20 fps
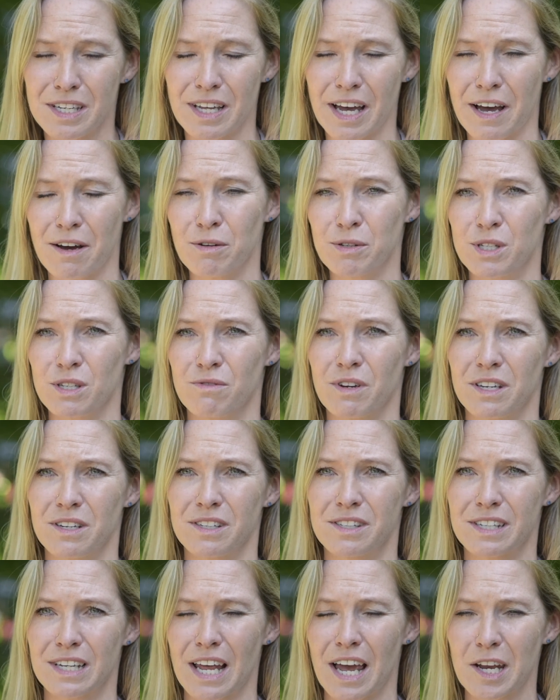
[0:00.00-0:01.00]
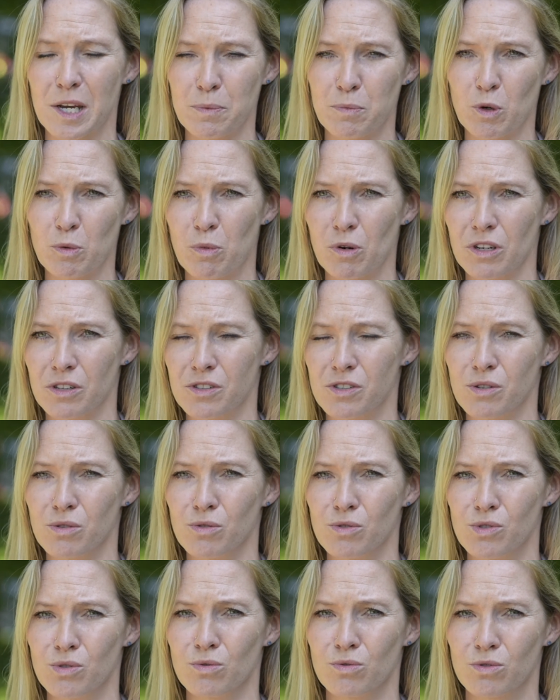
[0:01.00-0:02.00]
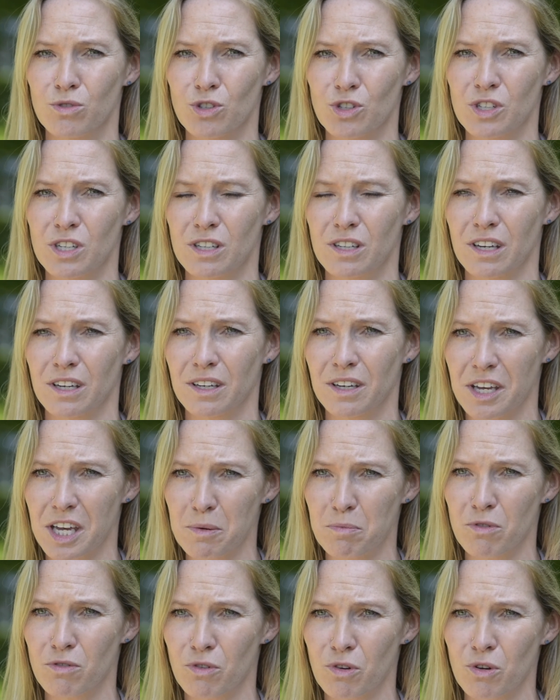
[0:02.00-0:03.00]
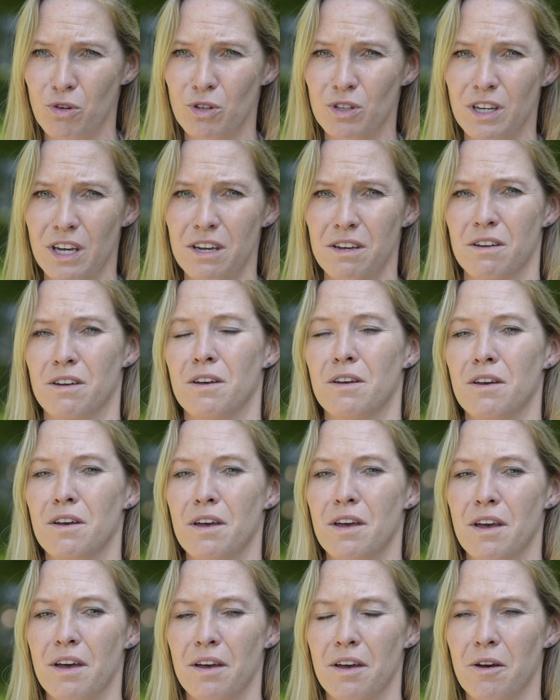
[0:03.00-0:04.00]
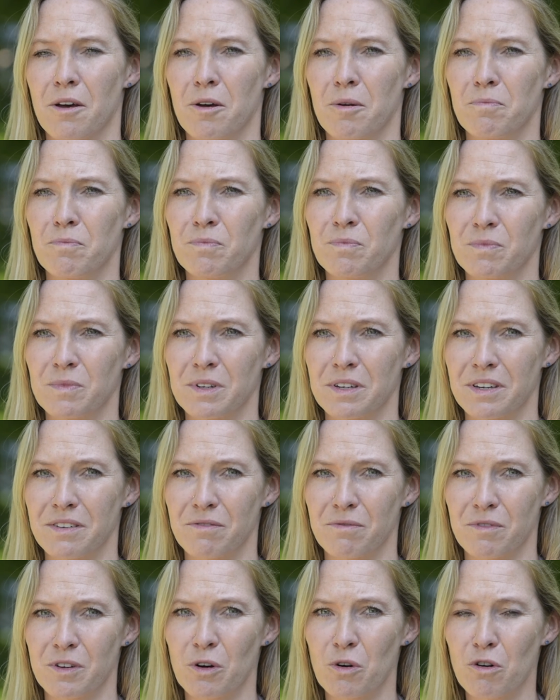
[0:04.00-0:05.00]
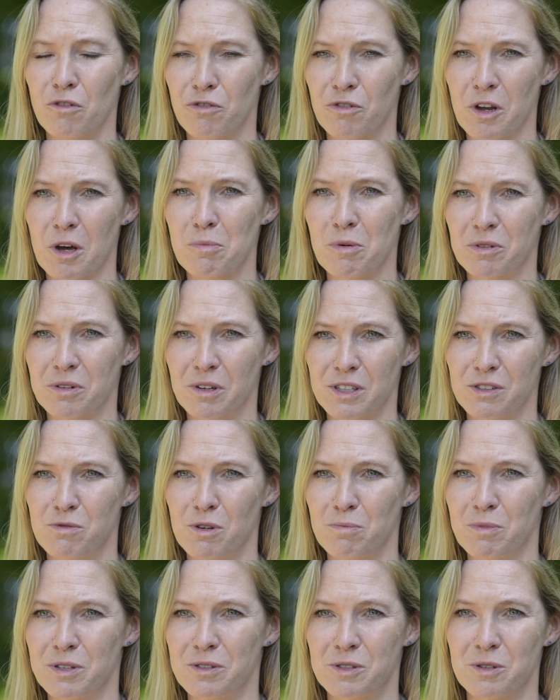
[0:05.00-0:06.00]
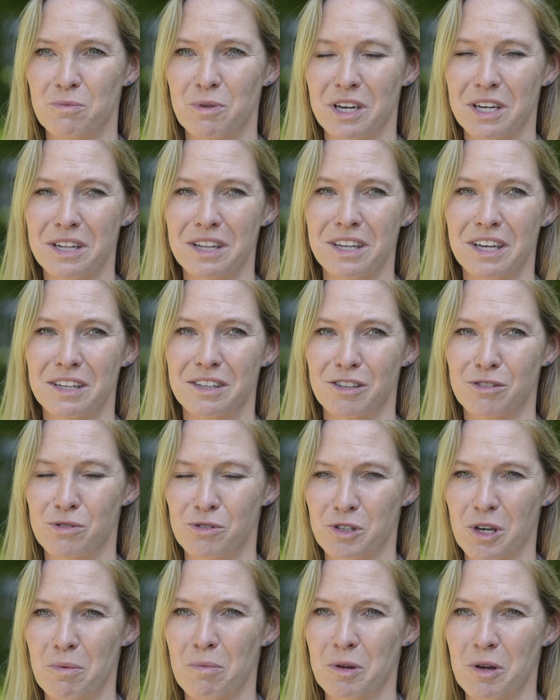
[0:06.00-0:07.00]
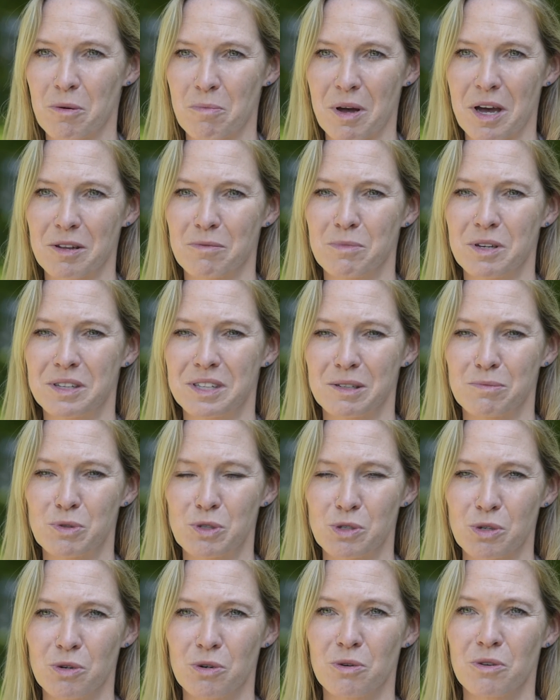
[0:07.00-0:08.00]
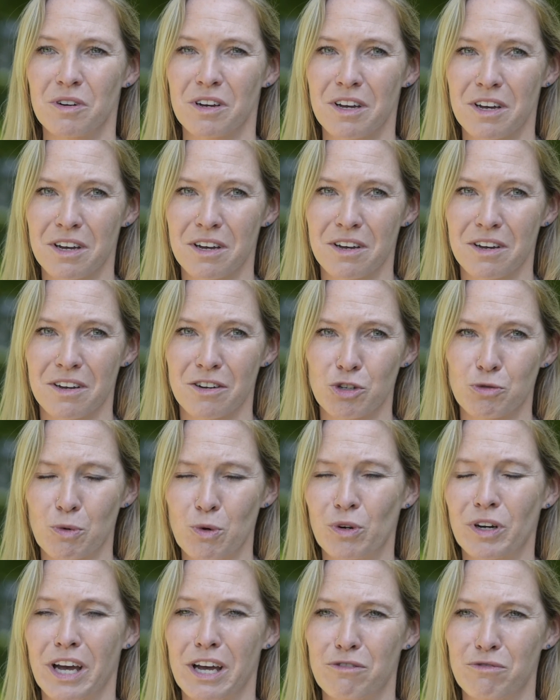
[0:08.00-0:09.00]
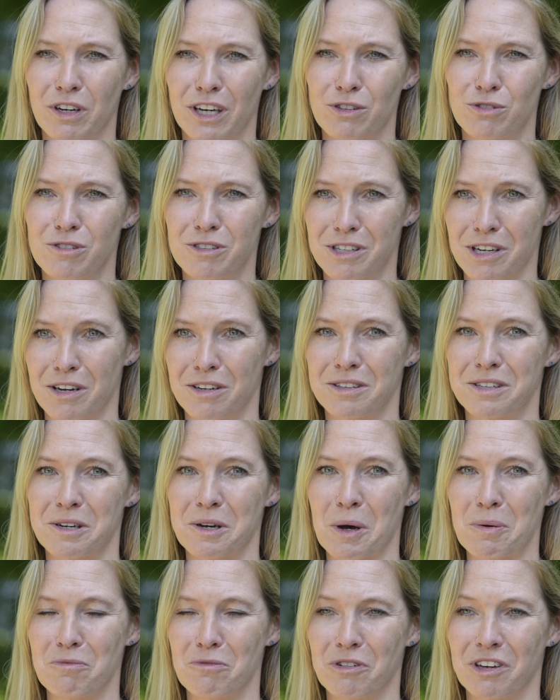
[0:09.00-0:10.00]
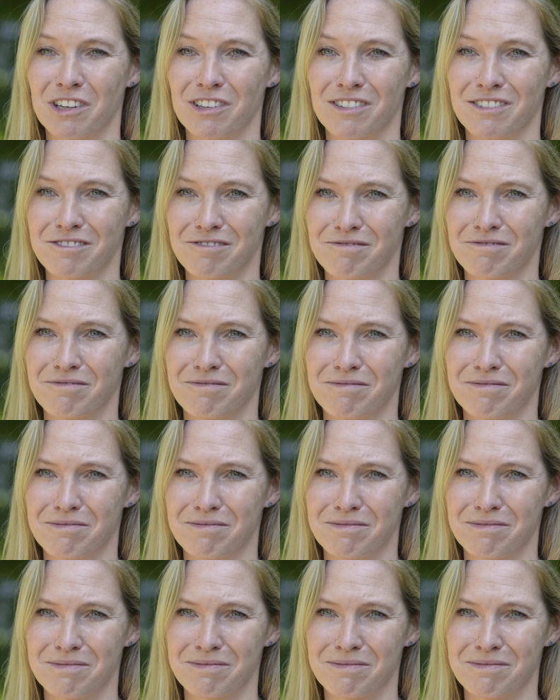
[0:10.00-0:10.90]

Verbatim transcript: sieht aus, wie wenn es kleine Populationsunterschiede geben würde. Ähm, wir hoffen aber, dass wir bis zum Ende der Zusammenarbeit mit dem Zoo spruchreife Resultate haben werden.